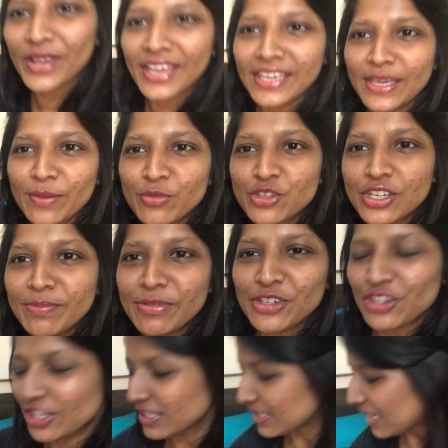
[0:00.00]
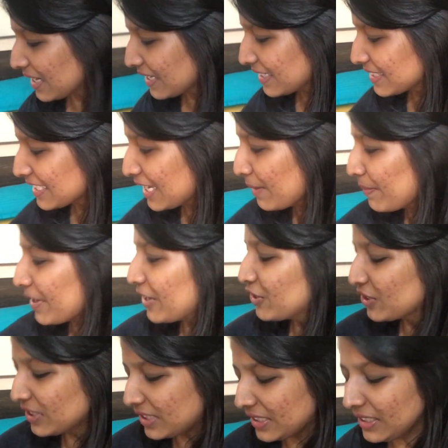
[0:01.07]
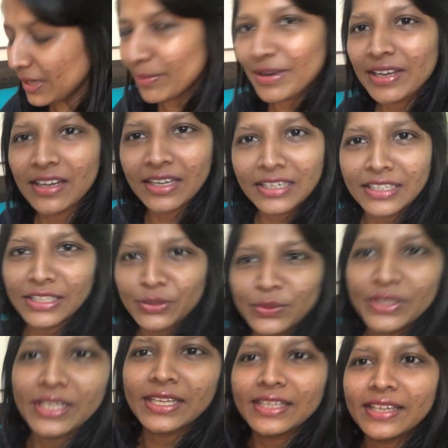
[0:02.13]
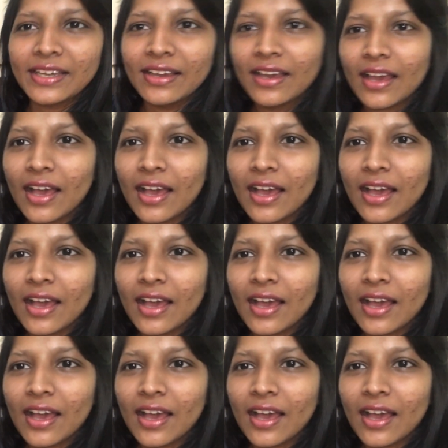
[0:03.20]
है ये मुझे पिछले साल किसी ने भेजी थी ये मैंने खरीदी हुई नहीं है